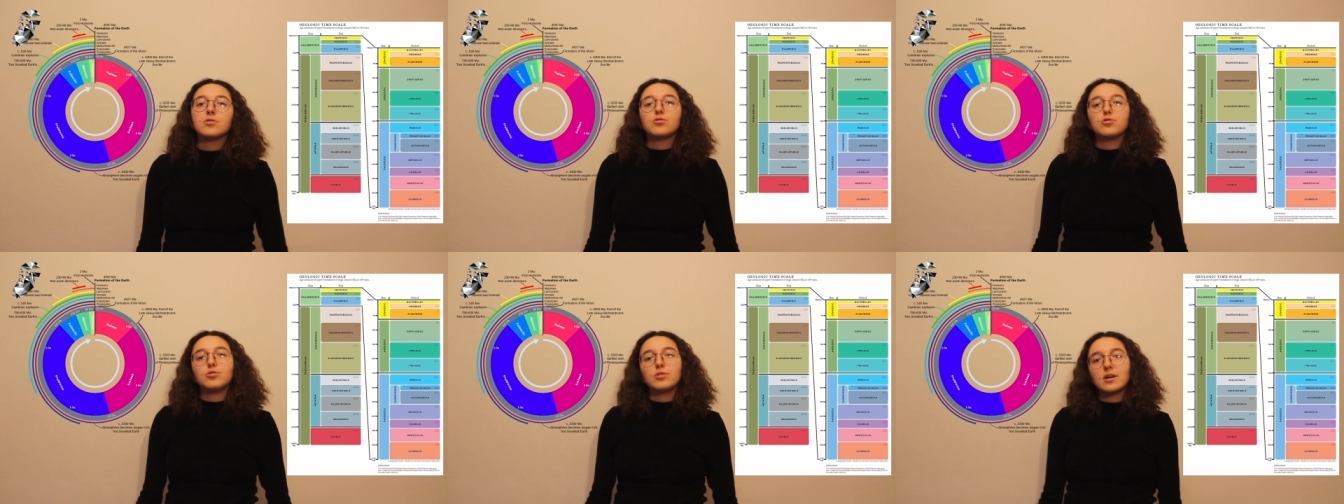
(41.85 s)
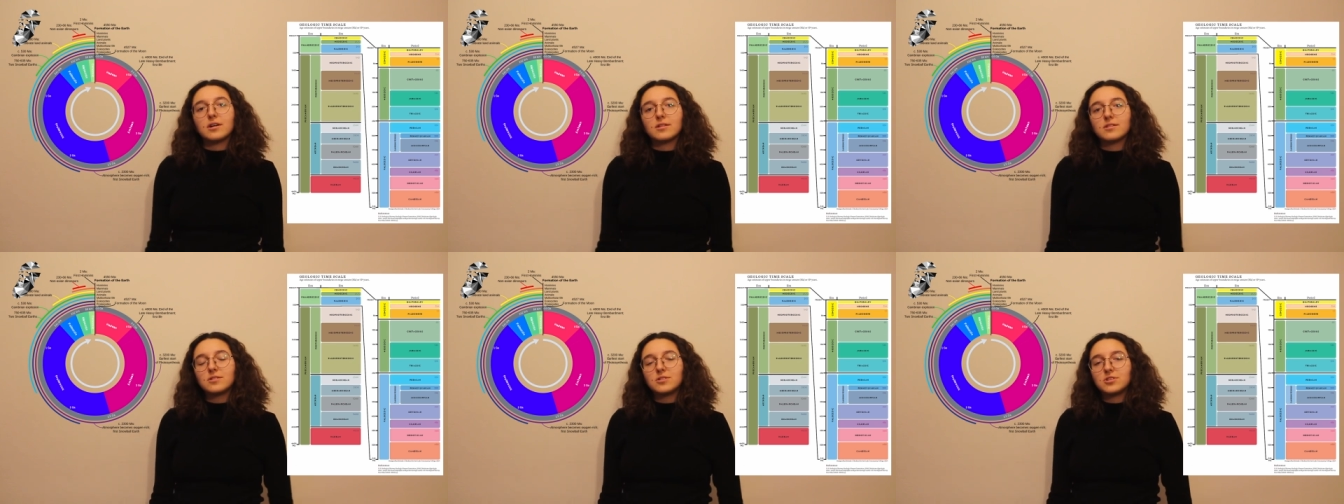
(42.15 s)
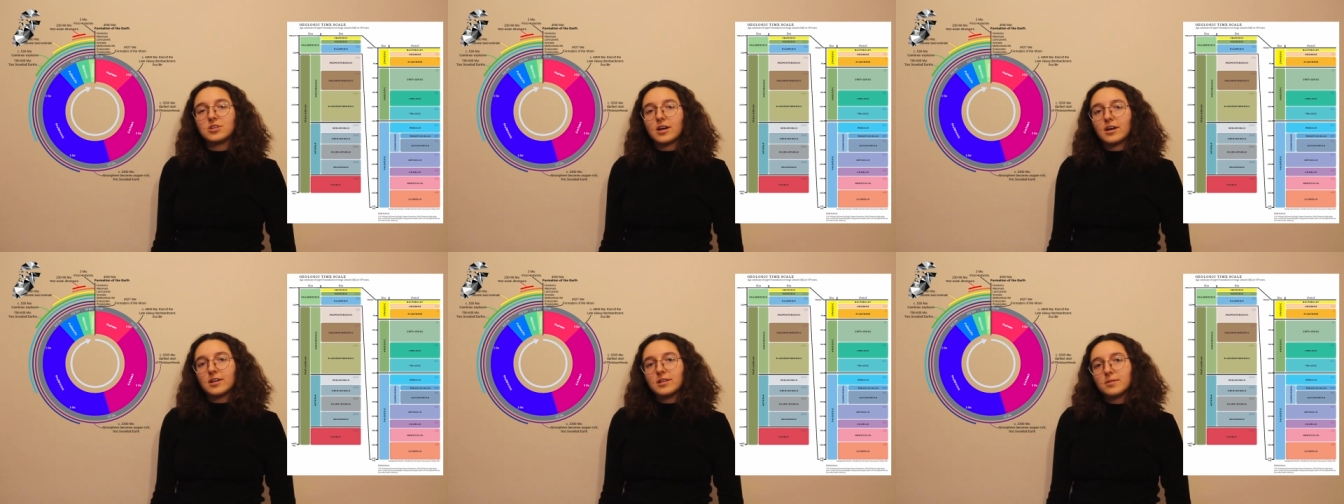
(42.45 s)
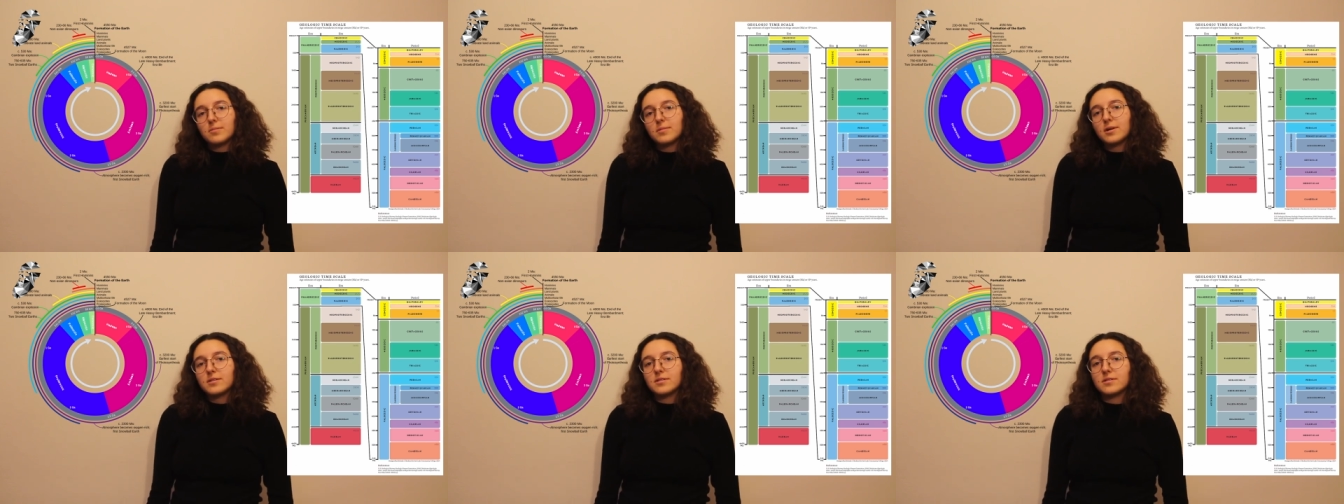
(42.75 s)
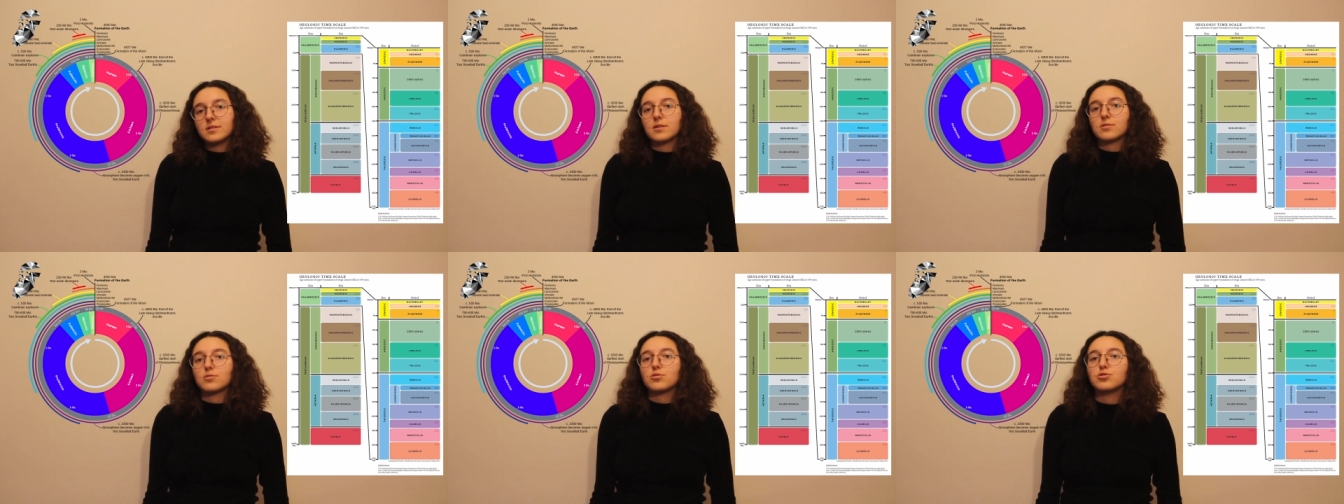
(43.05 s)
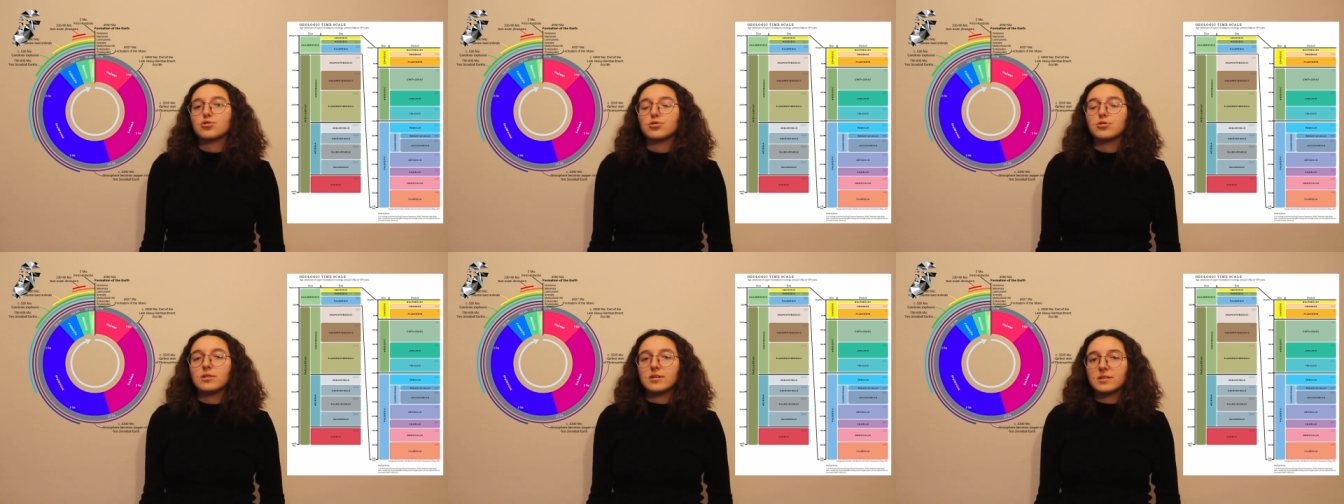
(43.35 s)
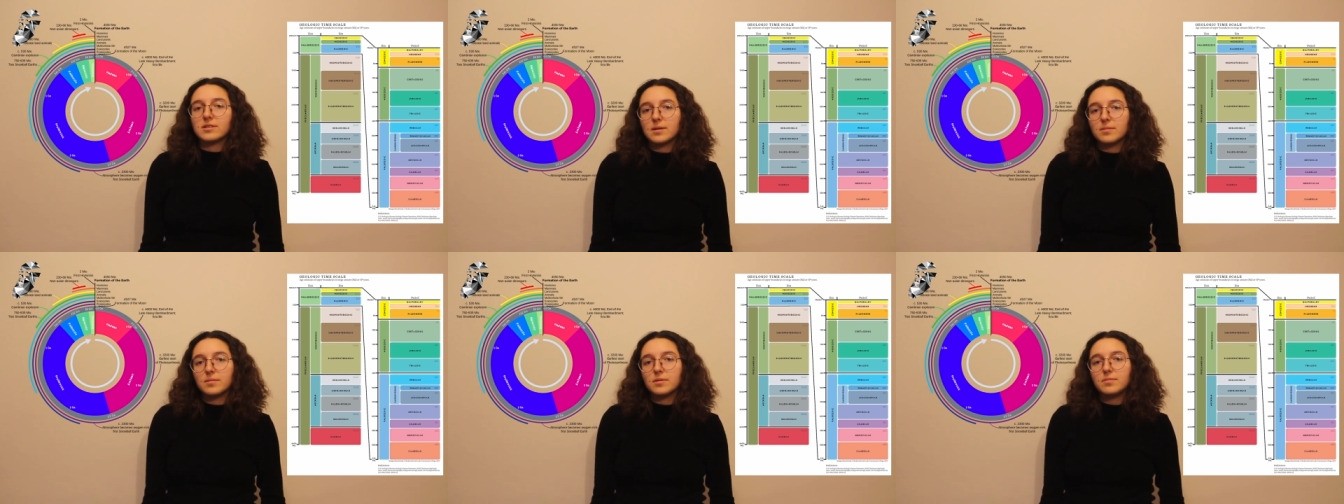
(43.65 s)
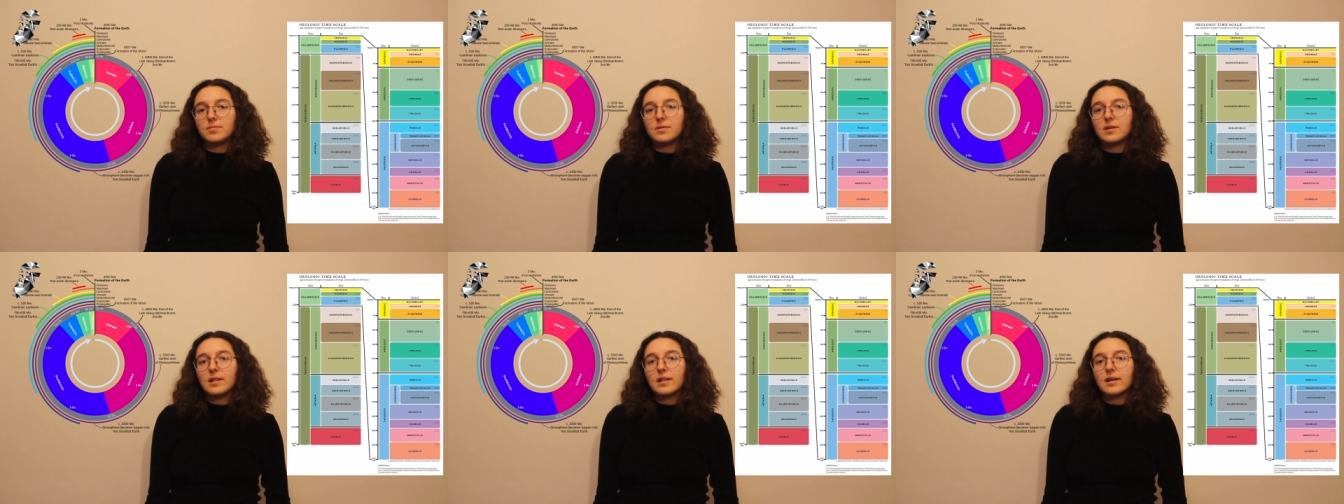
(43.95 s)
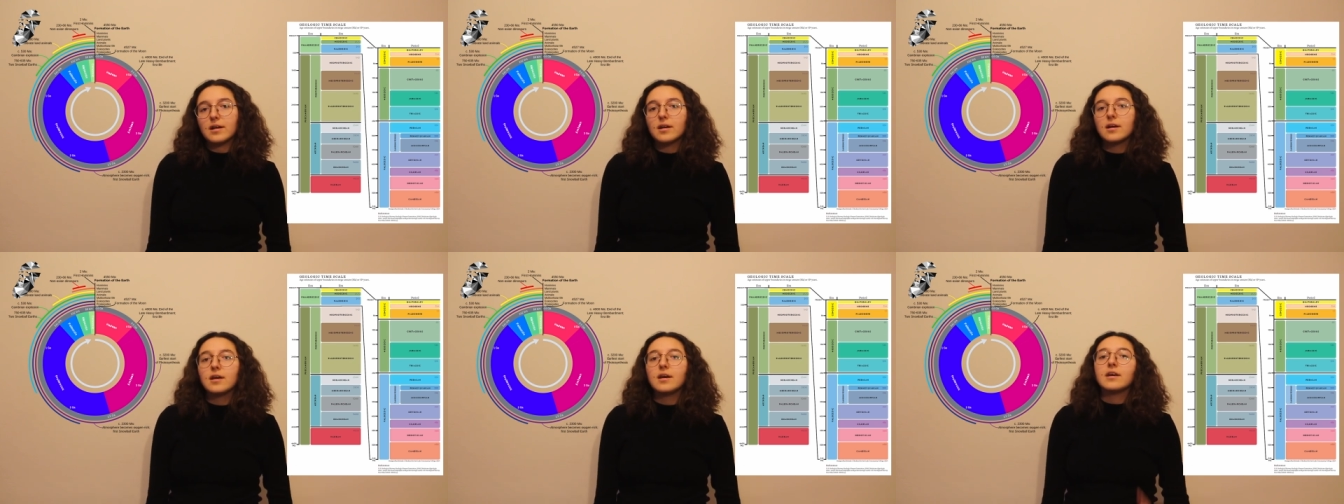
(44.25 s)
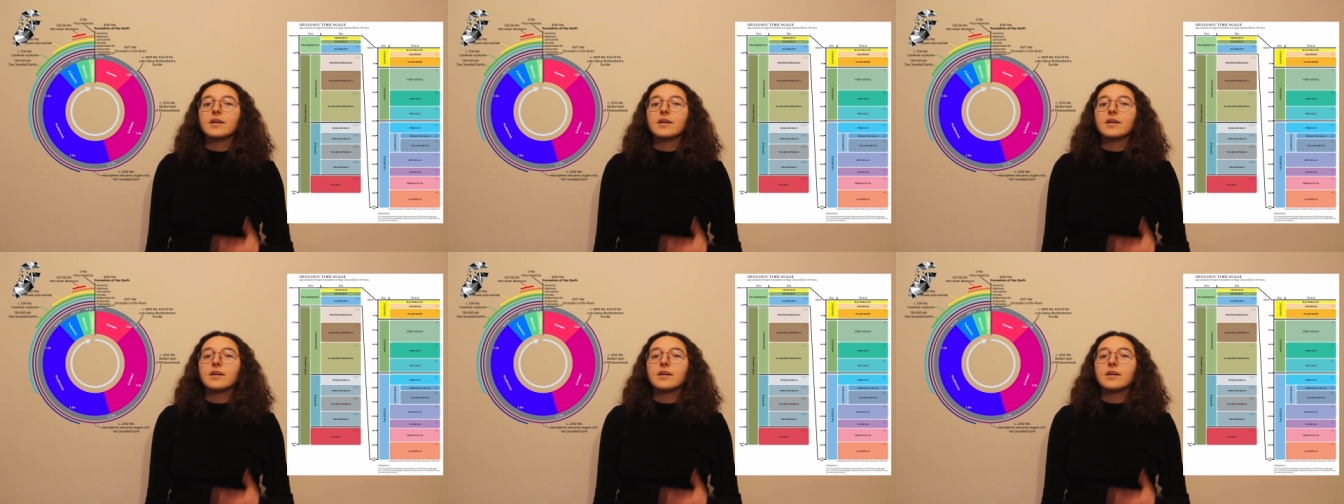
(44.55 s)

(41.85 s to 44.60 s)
dünyanın cehenneme andıran koşulları sebebiyle